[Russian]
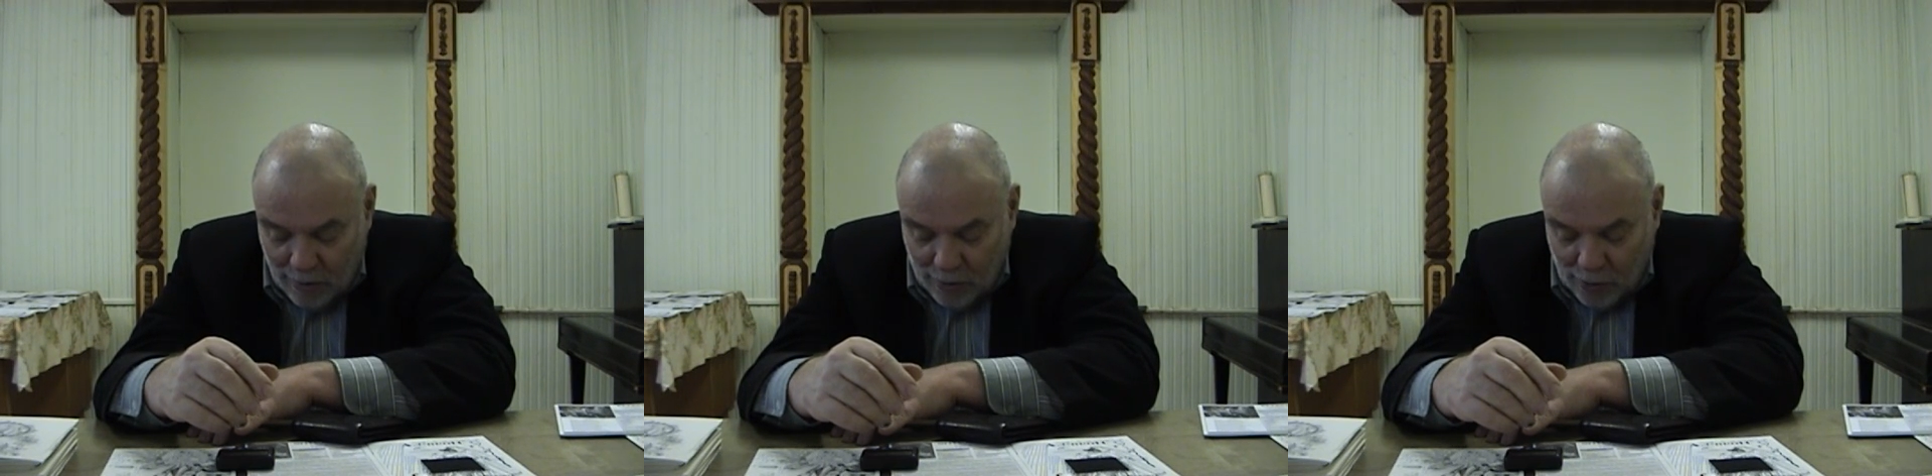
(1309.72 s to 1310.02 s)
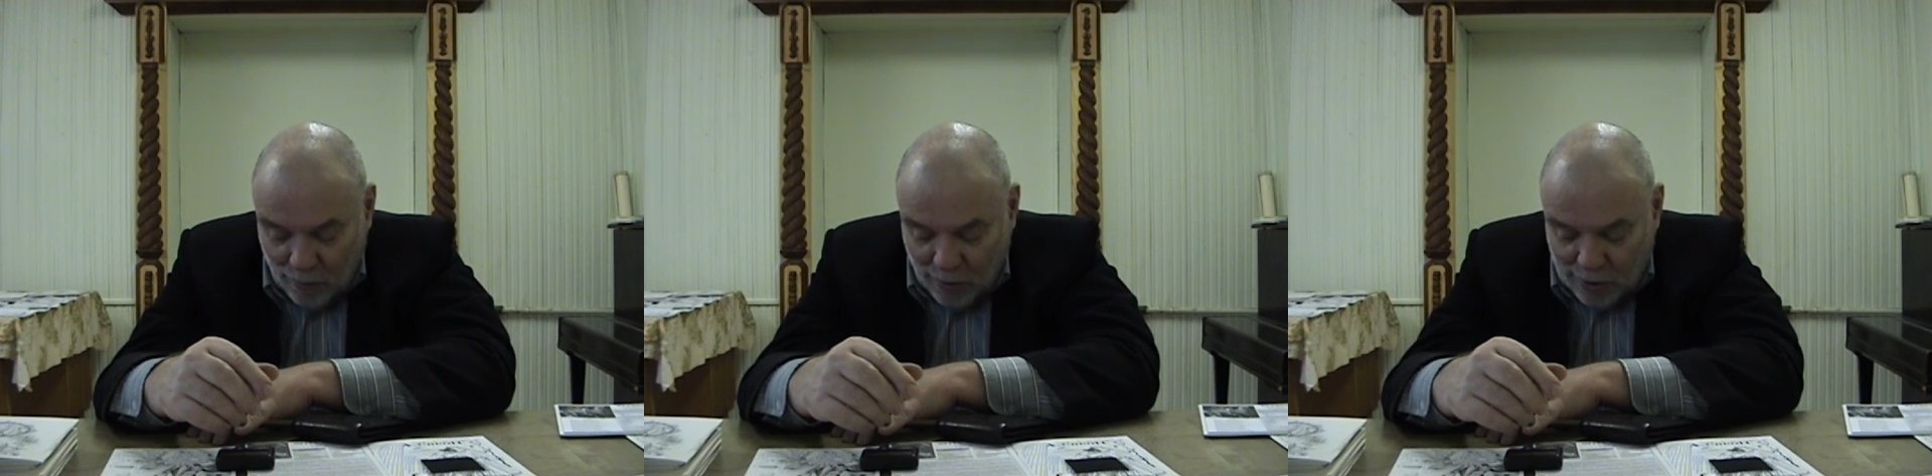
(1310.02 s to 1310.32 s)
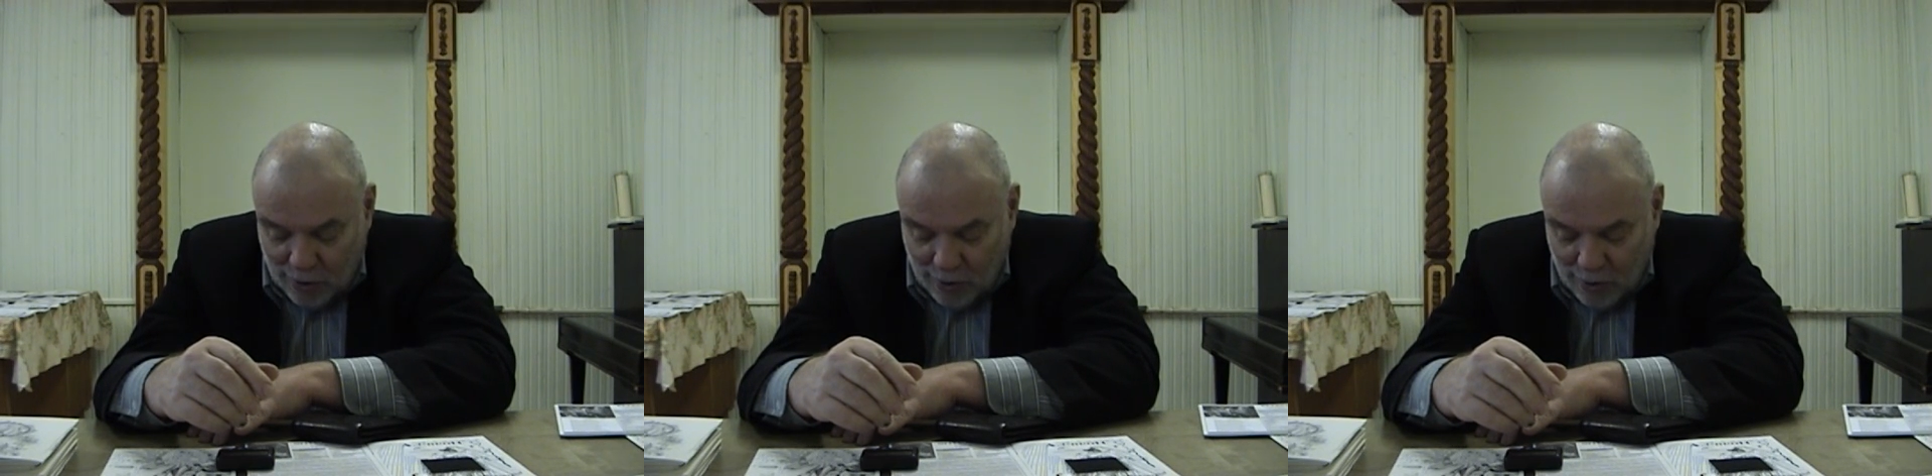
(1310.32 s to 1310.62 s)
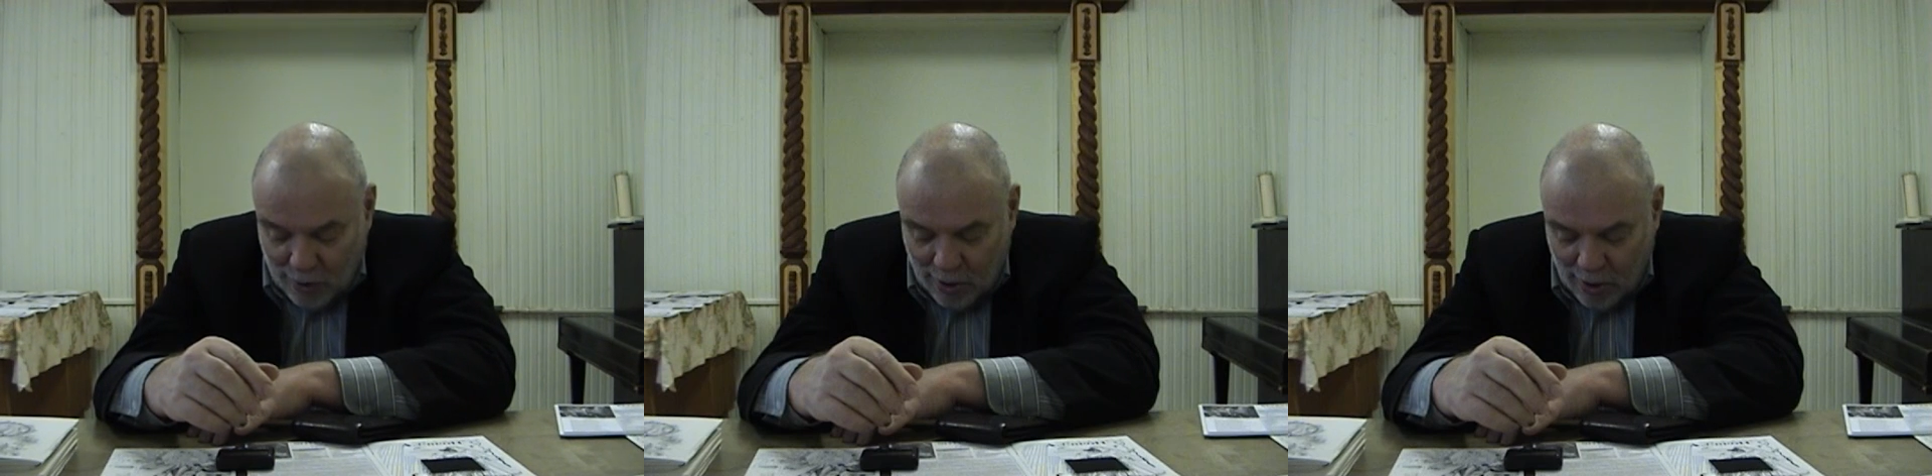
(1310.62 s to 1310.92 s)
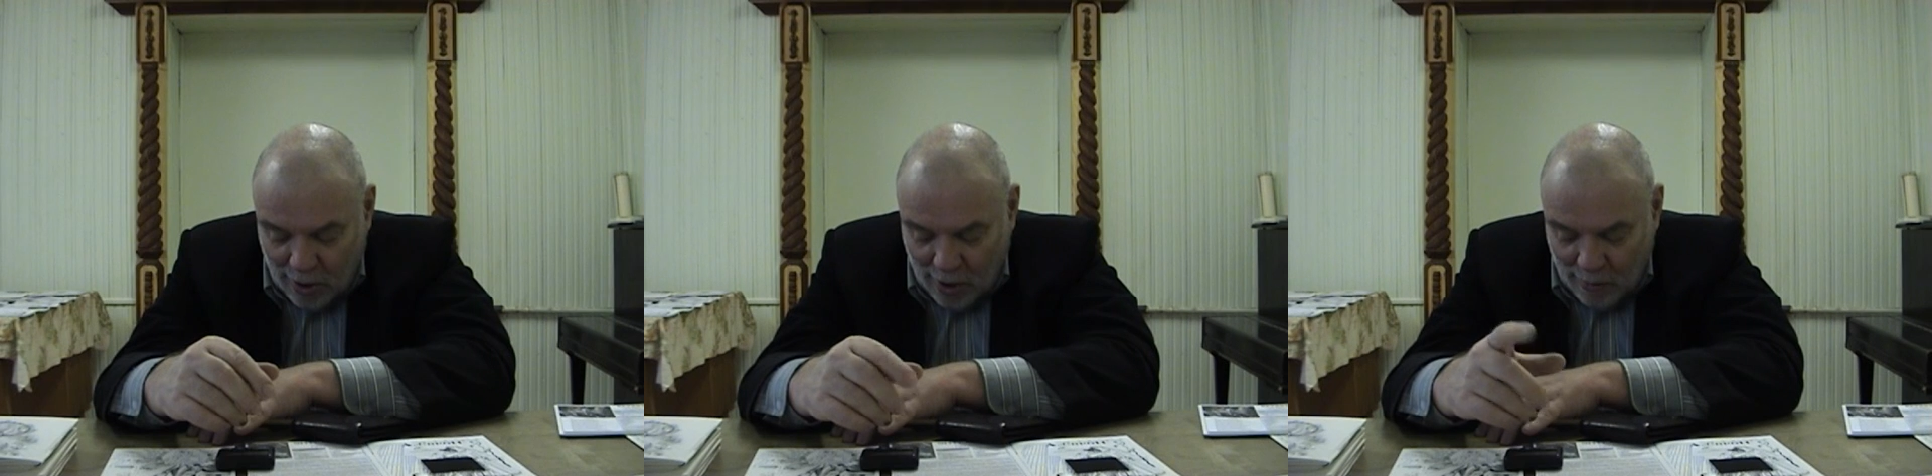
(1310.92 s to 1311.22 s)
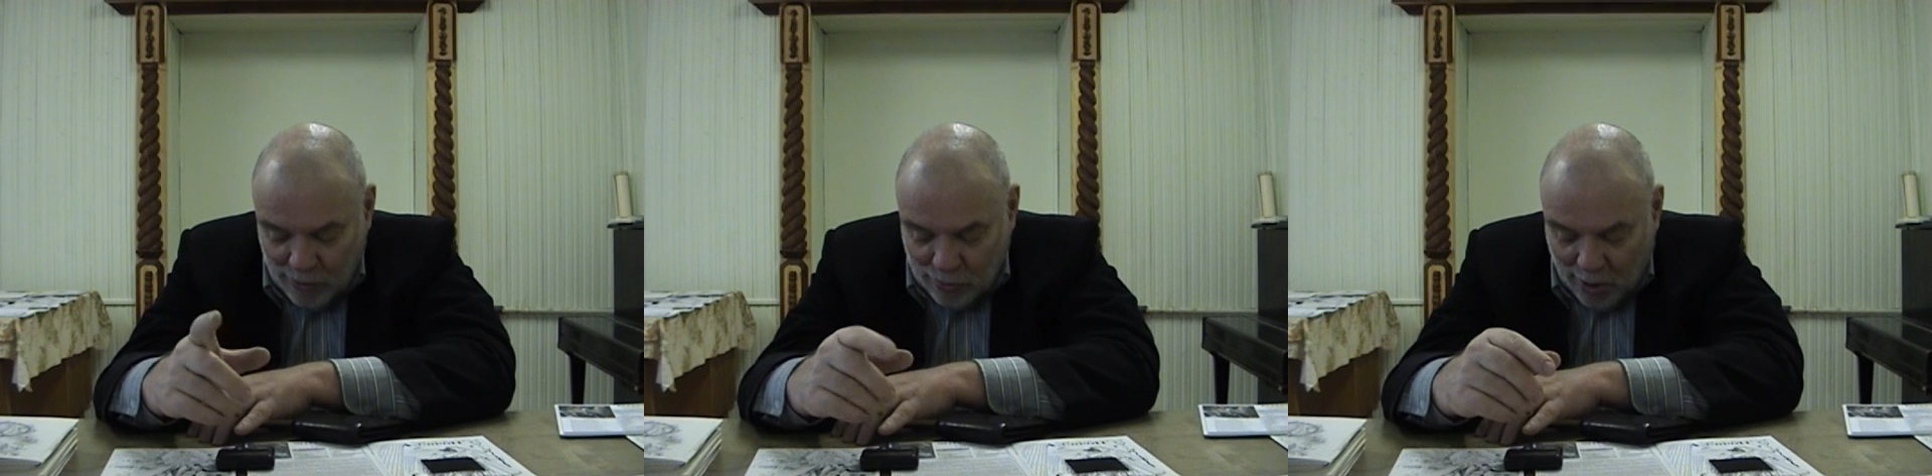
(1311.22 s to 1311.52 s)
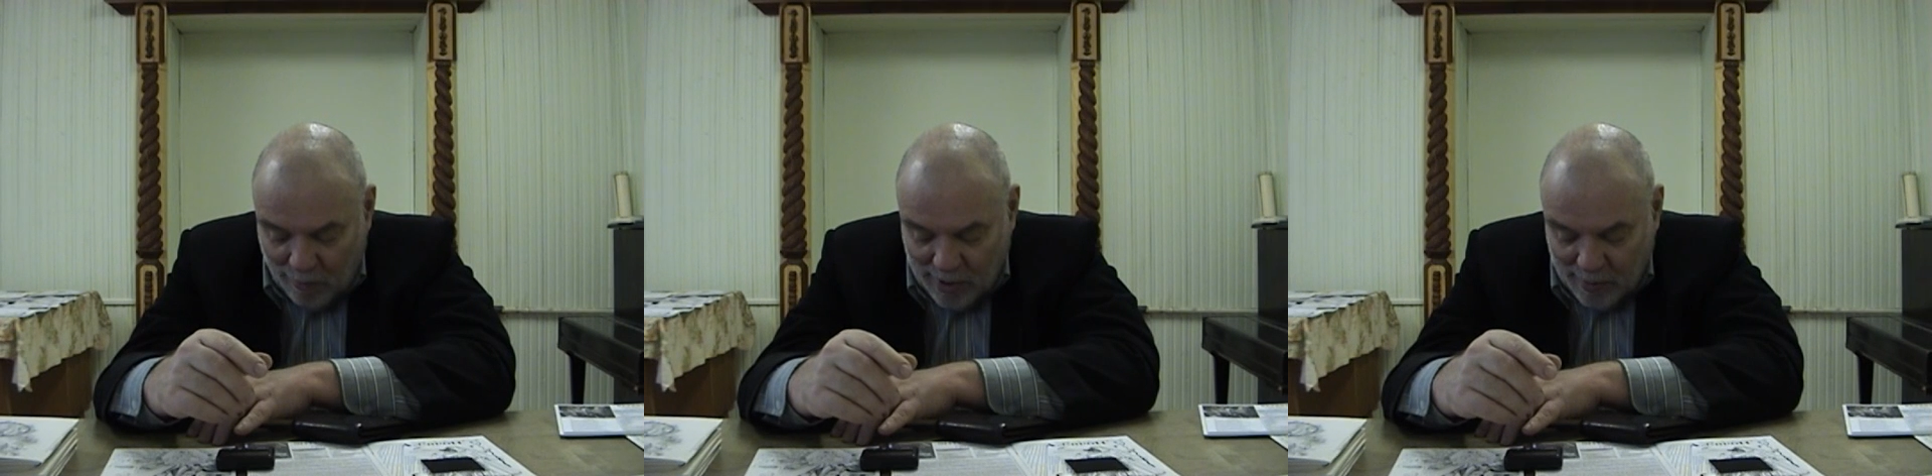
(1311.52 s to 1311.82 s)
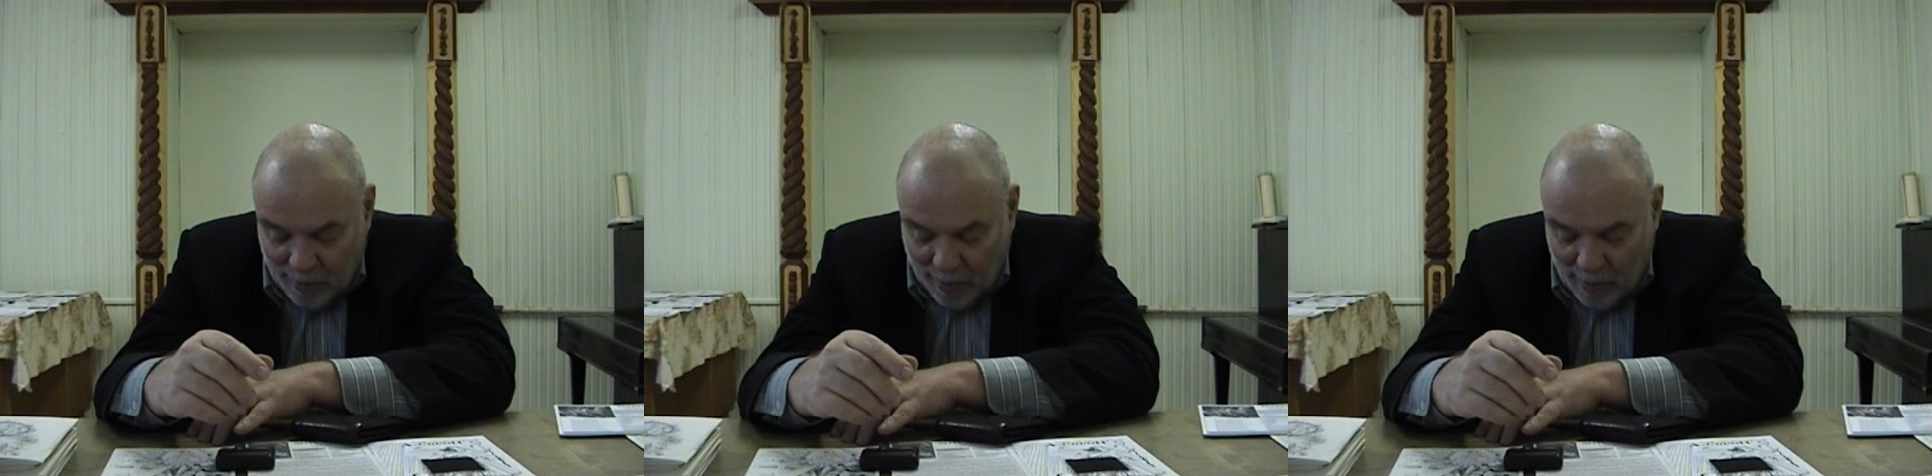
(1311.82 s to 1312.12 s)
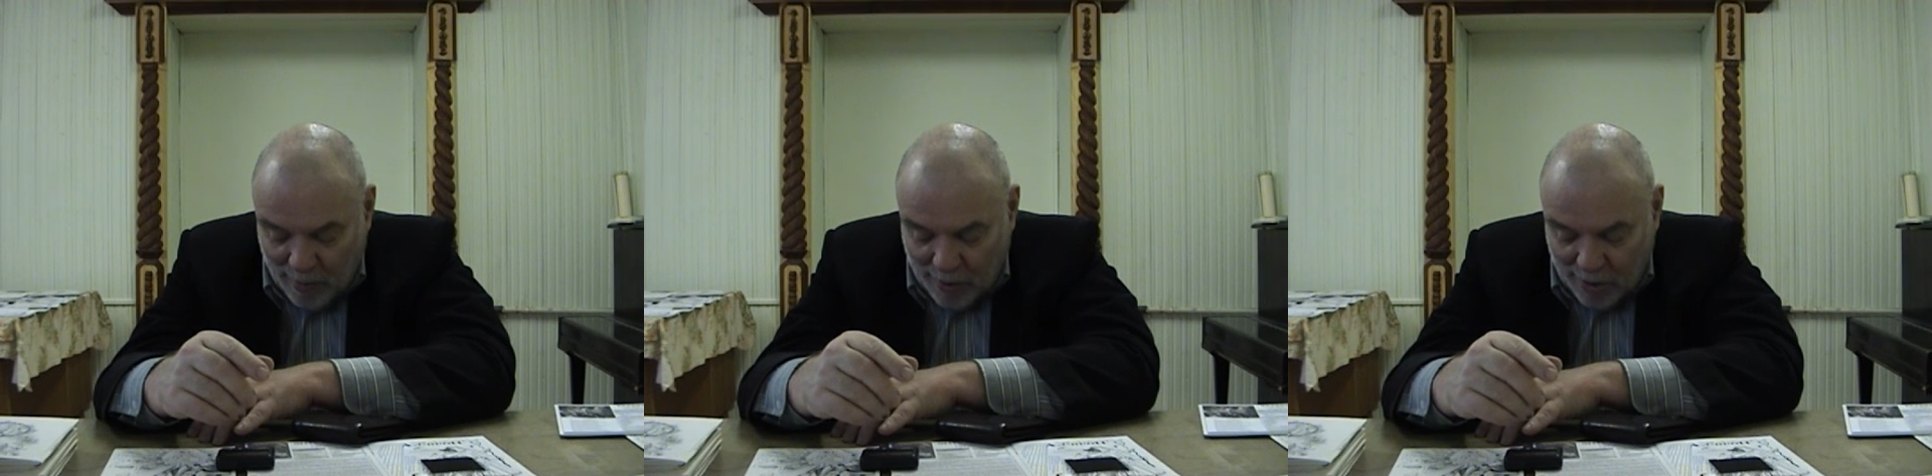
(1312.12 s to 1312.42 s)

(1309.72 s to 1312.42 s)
Ну вот, э, мы скоро будем на проблему